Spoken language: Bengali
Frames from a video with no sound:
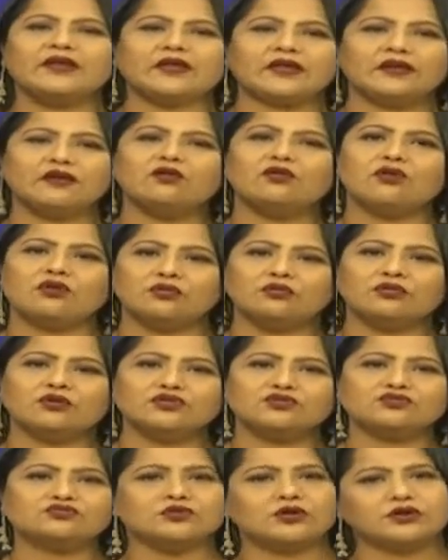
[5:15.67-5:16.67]
কেয়ার করো
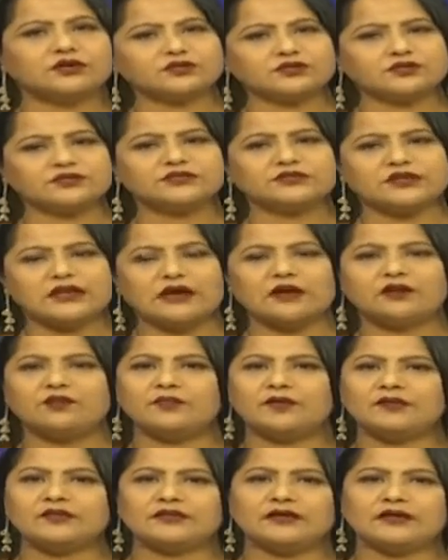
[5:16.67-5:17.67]
কিছু টনিক টনিক লাগাও
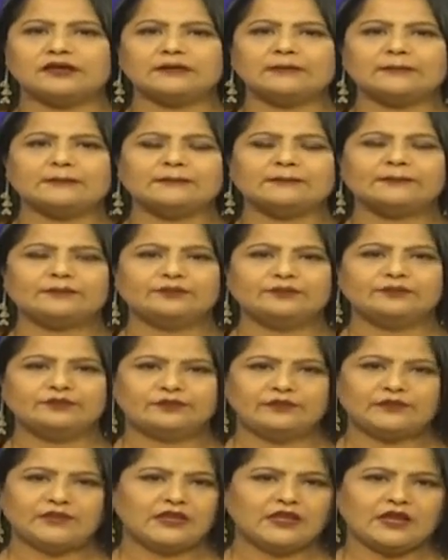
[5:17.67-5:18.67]
মাথায়
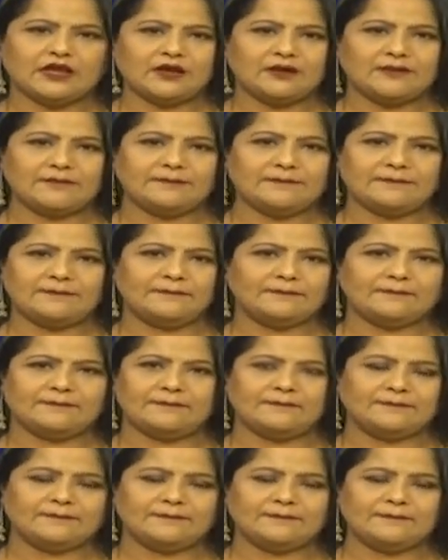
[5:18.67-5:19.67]
সেরকম একটা
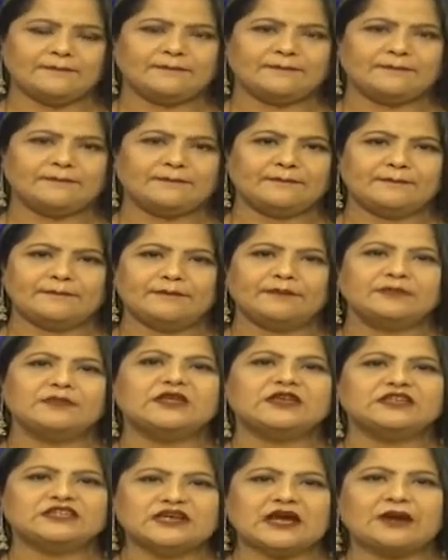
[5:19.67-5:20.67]
তো হয় না
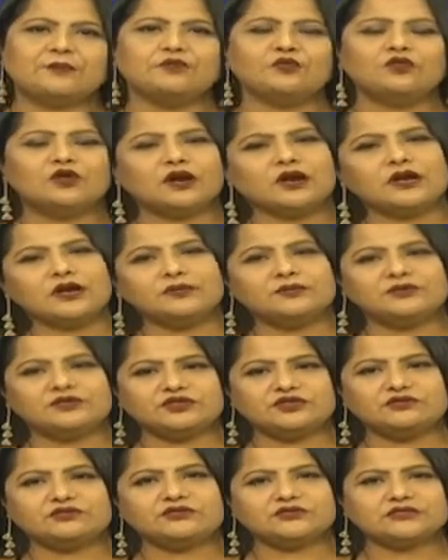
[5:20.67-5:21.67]
শ্যাম্পু করাটা
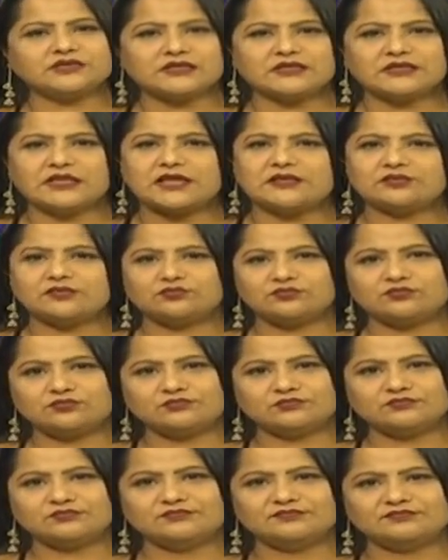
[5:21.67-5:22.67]
বেশি হয়ে যায় তাই তো
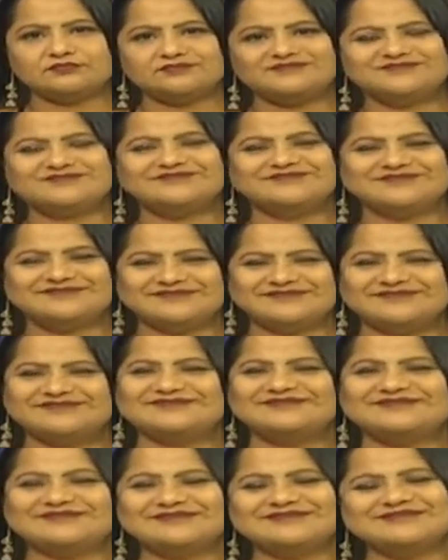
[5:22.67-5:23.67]
শ্যাম্পু করা হ্যাঁ
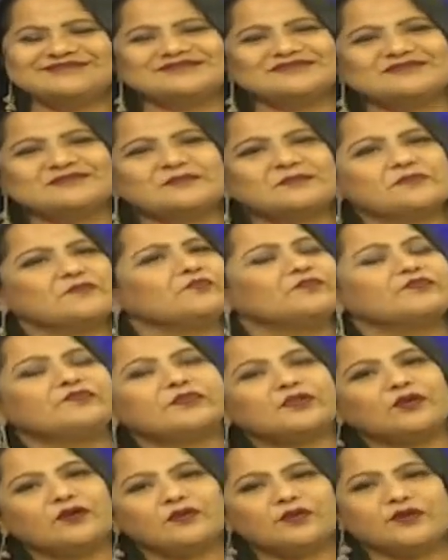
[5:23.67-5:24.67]
কন্ডিশনার দিই
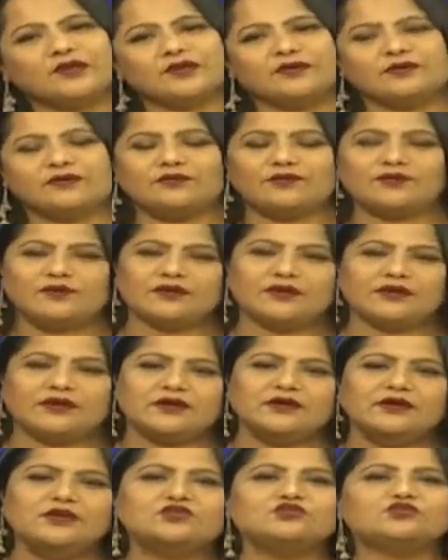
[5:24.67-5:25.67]
ওকে ওকে
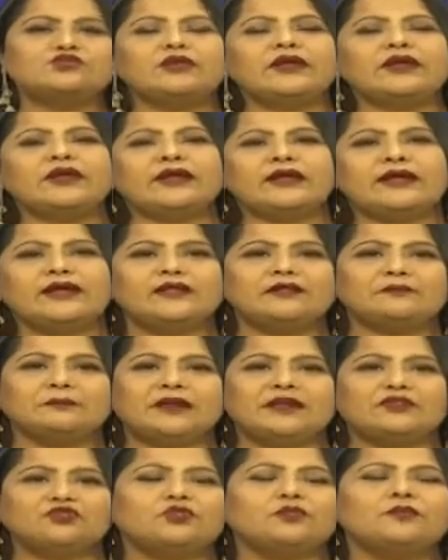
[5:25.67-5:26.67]
চুলের হেলথ
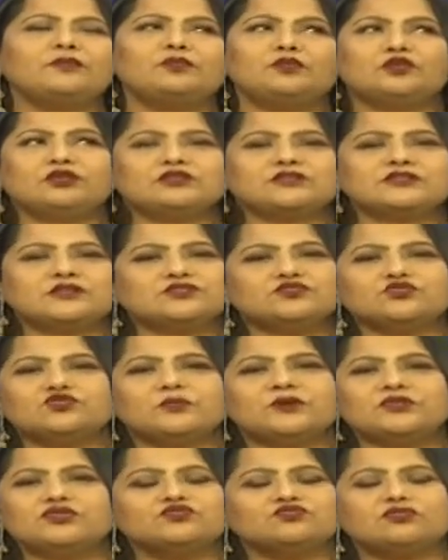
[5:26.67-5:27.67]
মানে তুমি বলতে চাইছো
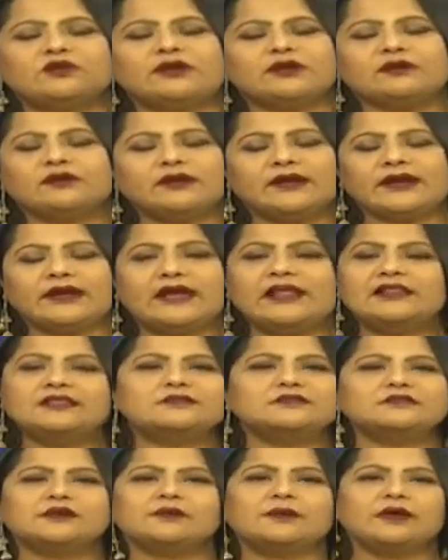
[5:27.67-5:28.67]
তোমার চুলের
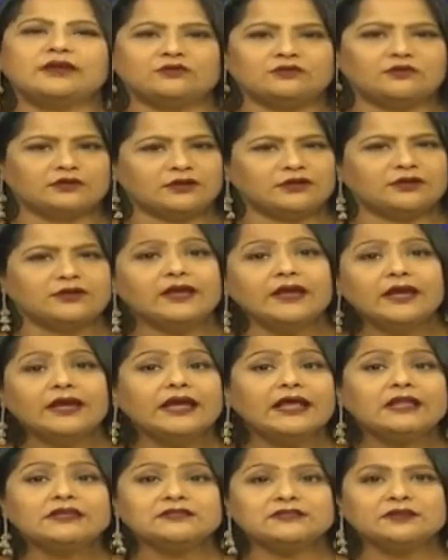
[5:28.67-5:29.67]
হেলথটা ভালো নয়
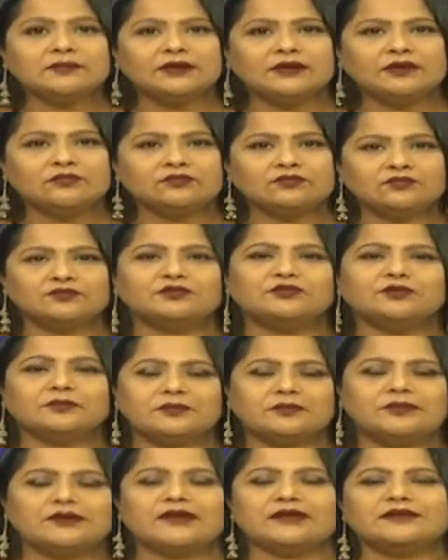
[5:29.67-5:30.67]
হেলথটা ভালো হ্যাঁ হ্যাঁ
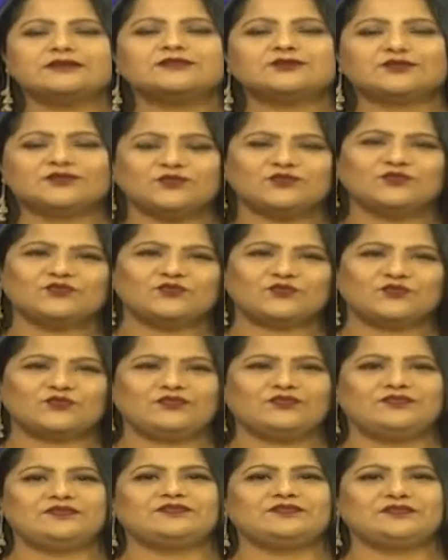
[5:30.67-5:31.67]
হ্যাঁ একটু বেশি রাফ
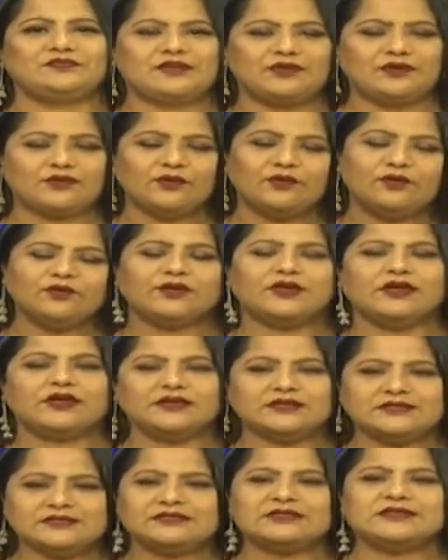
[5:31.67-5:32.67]
হয়ে যাচ্ছে আরো ওকে
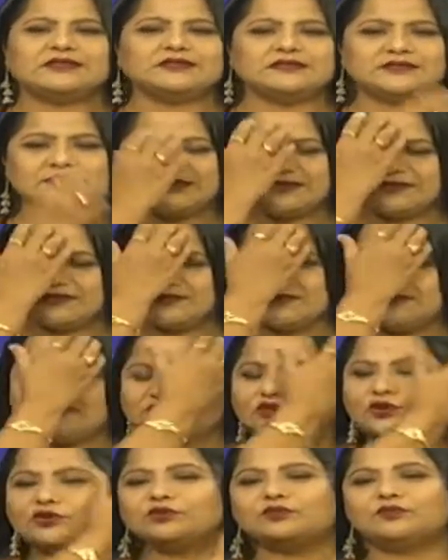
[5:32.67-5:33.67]
ঠিক ঠিক
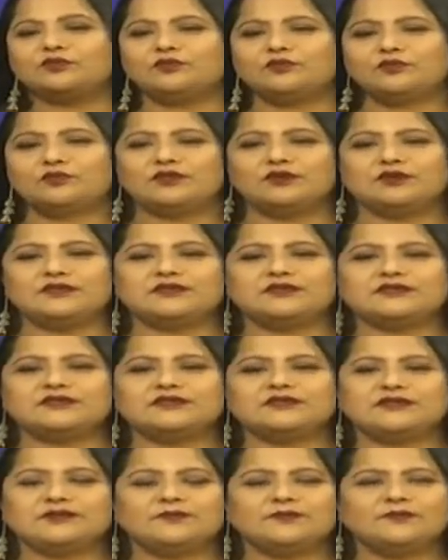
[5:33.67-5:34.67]
চলো ওকে
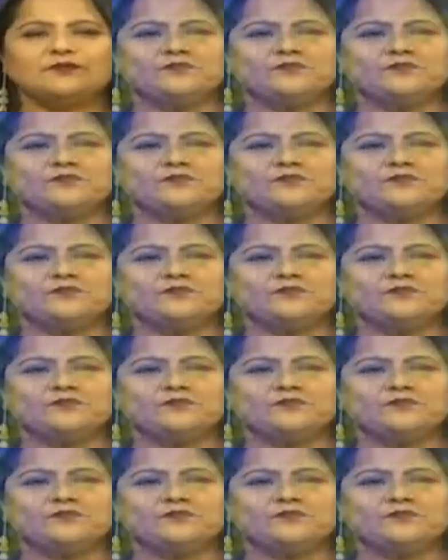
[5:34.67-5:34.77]
আর কোনো